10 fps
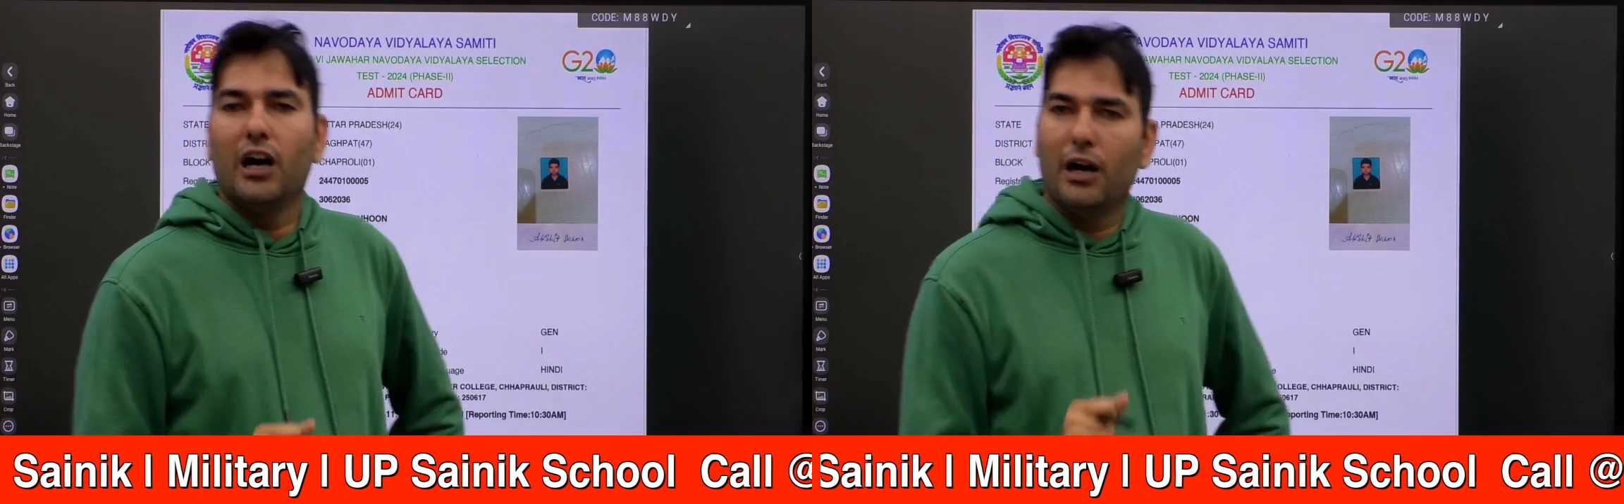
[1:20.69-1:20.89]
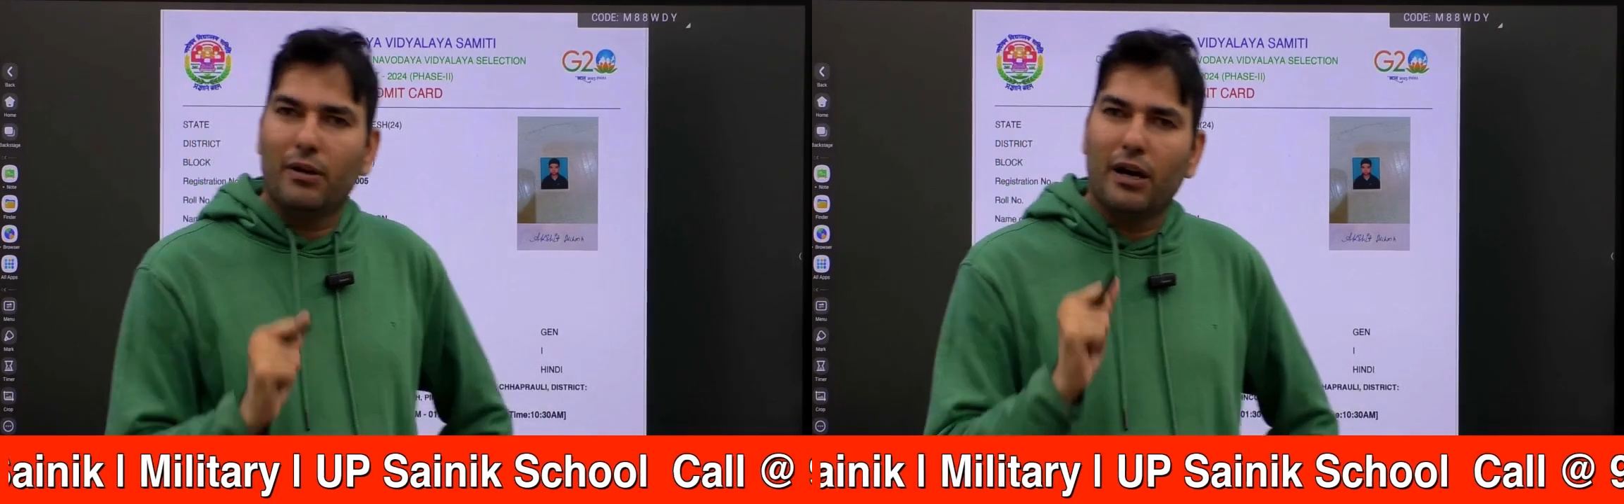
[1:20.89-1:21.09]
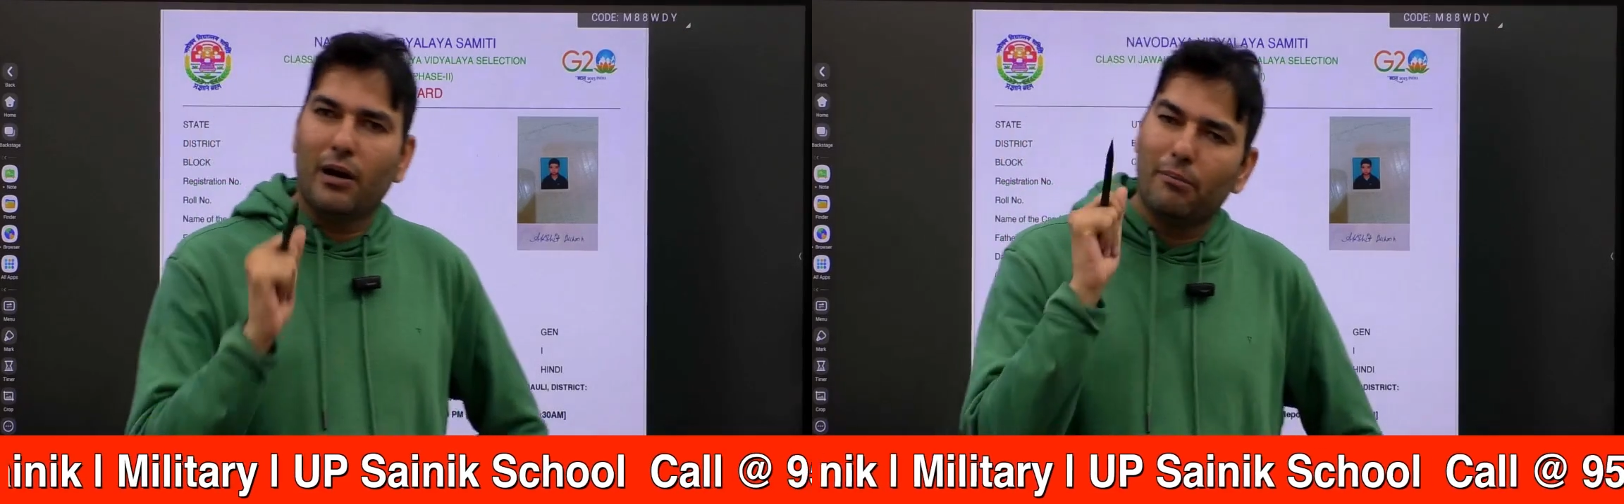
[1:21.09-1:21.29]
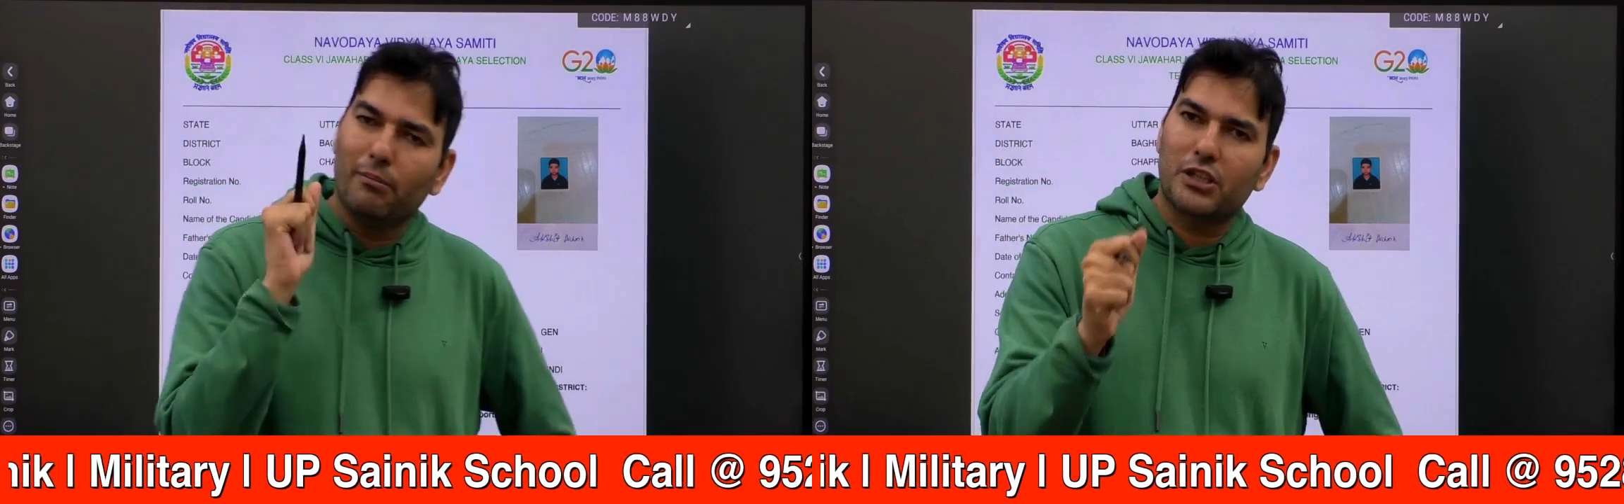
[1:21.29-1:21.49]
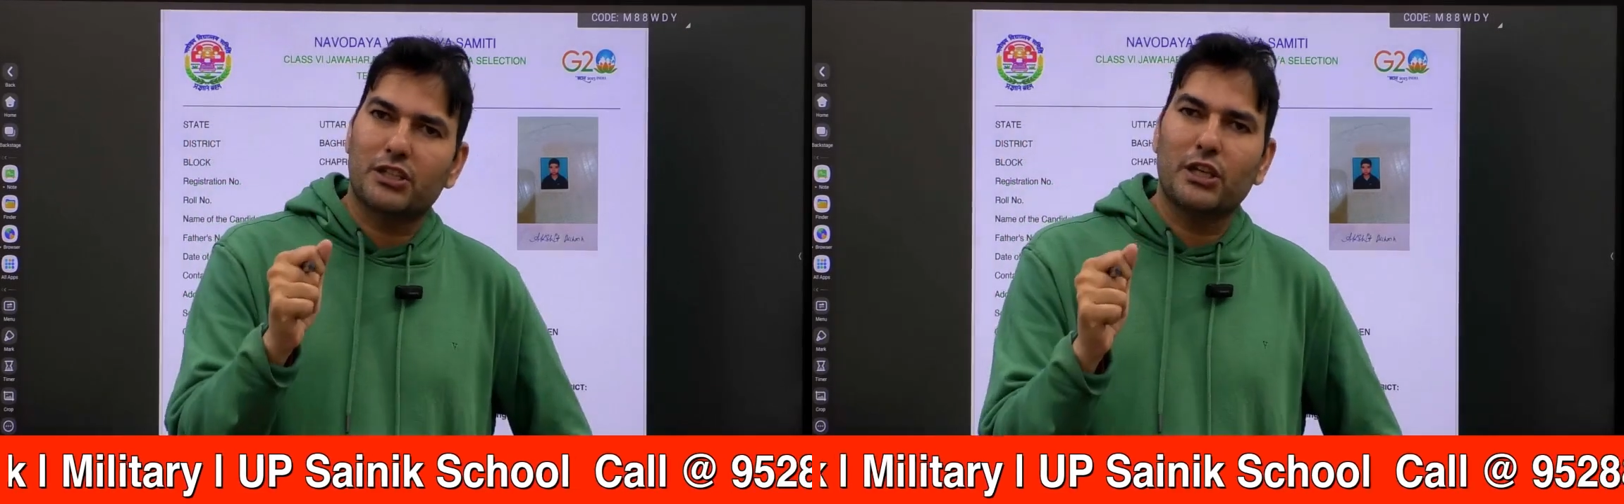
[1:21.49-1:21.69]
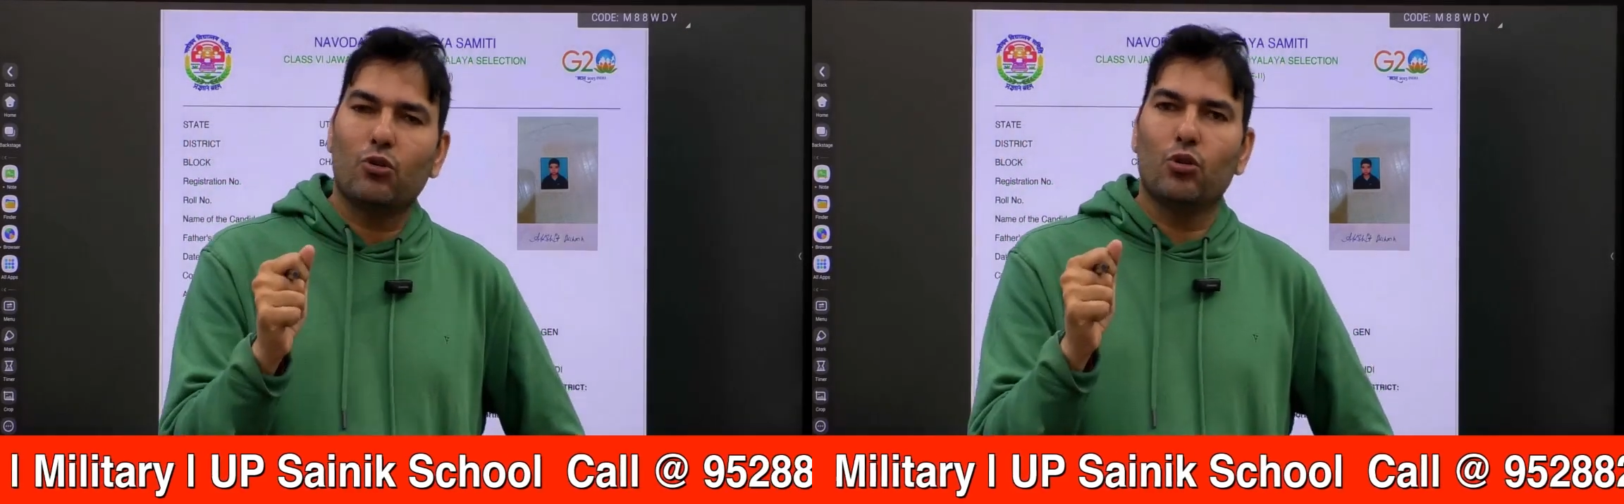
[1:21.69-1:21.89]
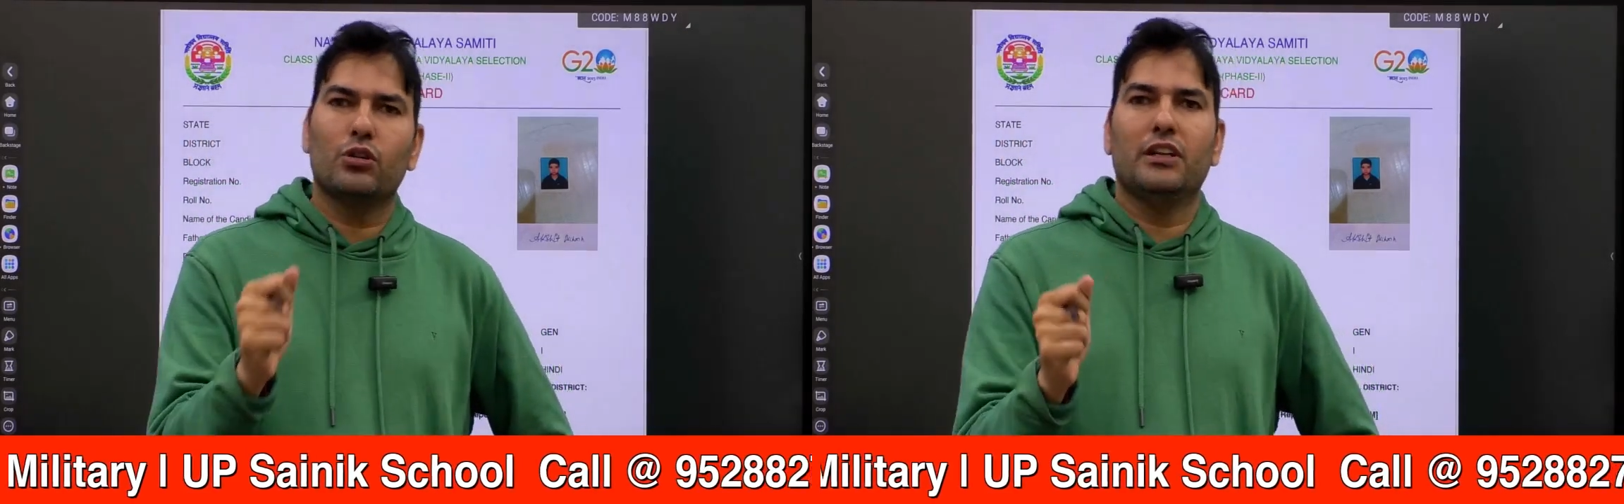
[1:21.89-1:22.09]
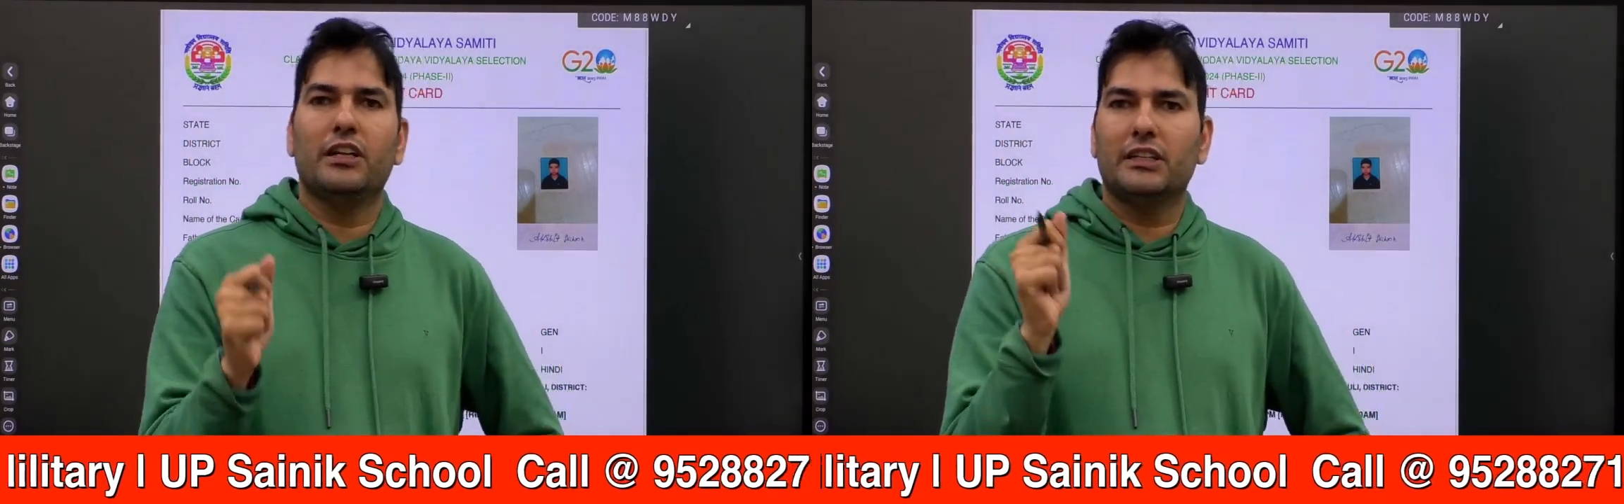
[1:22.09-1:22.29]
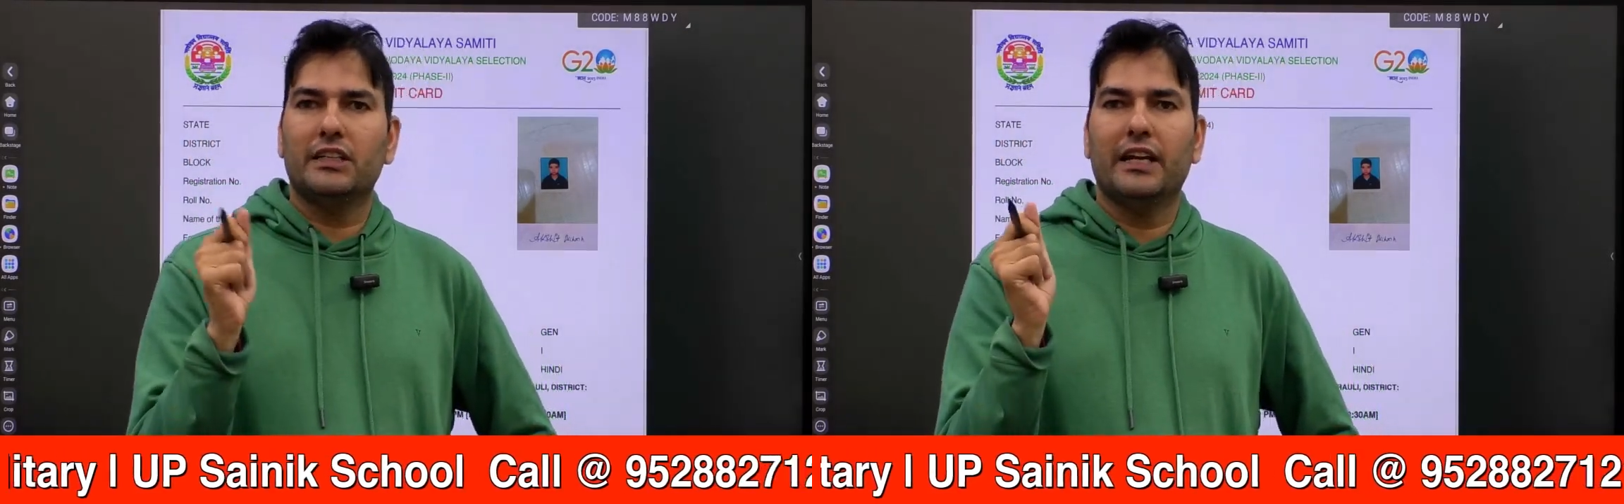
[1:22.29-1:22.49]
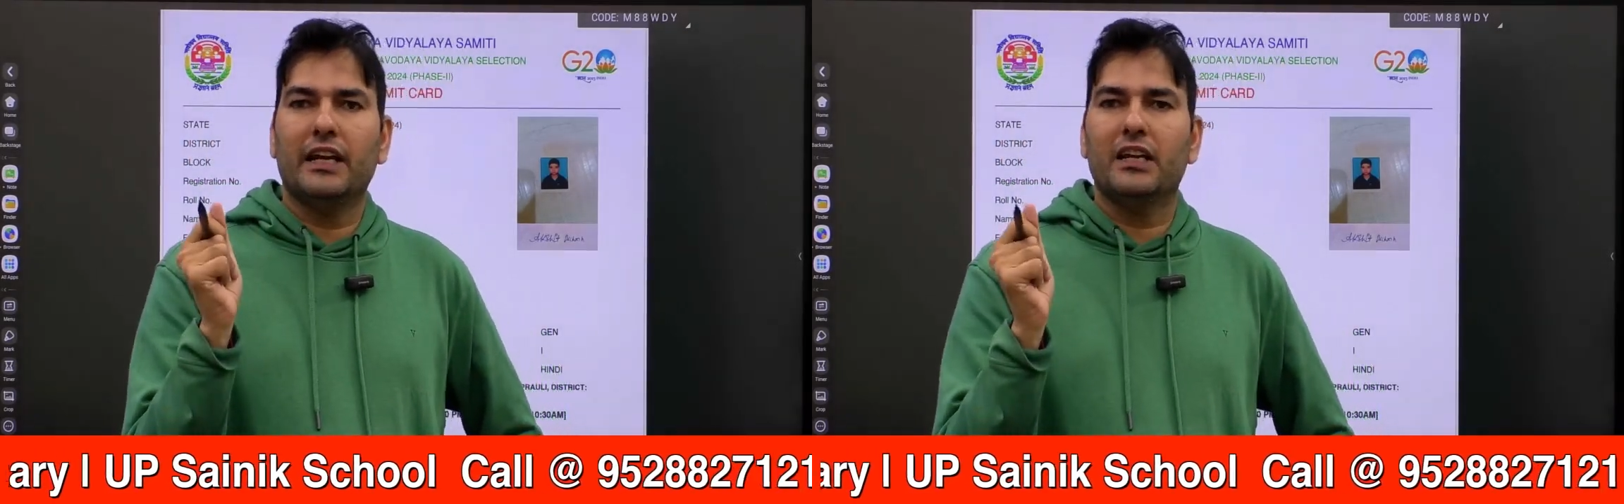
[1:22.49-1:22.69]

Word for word: हम हम बच्चे को लेते हैं